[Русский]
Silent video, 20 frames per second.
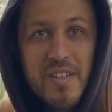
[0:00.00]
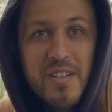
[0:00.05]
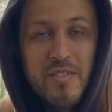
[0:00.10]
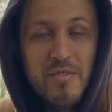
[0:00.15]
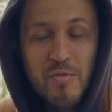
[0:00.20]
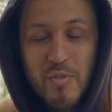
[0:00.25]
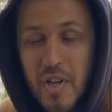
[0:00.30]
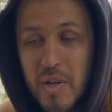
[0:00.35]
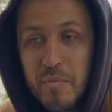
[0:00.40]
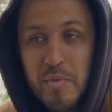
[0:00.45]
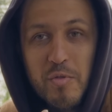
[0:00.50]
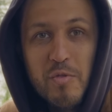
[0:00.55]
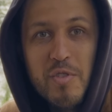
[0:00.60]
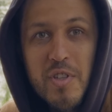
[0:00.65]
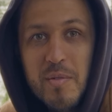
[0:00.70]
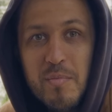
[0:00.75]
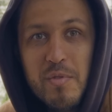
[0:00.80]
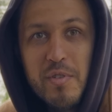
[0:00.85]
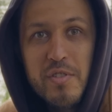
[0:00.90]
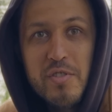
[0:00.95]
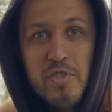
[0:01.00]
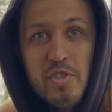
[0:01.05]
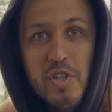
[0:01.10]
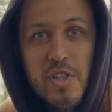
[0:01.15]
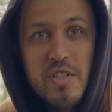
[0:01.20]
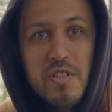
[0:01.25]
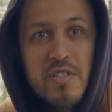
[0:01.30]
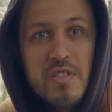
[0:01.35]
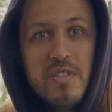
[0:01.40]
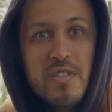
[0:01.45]
Но как бы то ни было,
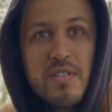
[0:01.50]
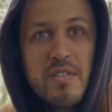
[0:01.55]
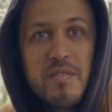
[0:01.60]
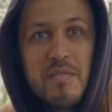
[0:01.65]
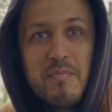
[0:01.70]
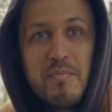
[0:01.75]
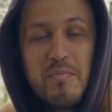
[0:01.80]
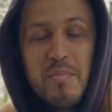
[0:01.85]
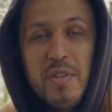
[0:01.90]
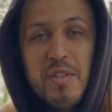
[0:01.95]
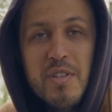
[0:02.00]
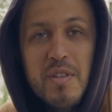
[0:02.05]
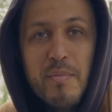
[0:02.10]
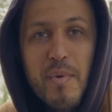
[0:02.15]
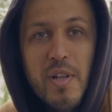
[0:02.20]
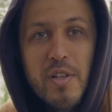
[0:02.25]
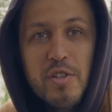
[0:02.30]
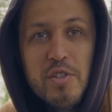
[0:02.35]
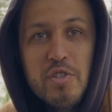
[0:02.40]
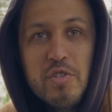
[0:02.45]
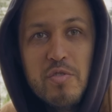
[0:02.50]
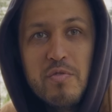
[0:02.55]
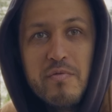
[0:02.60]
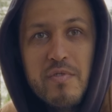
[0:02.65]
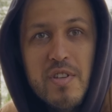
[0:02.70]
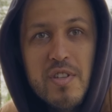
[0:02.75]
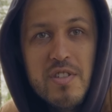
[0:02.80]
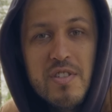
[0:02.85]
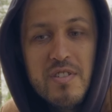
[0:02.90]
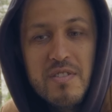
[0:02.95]
сейчас бедный малыш, он
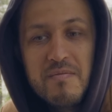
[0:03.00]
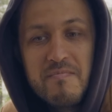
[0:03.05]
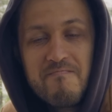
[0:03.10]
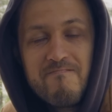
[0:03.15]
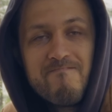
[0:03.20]
весь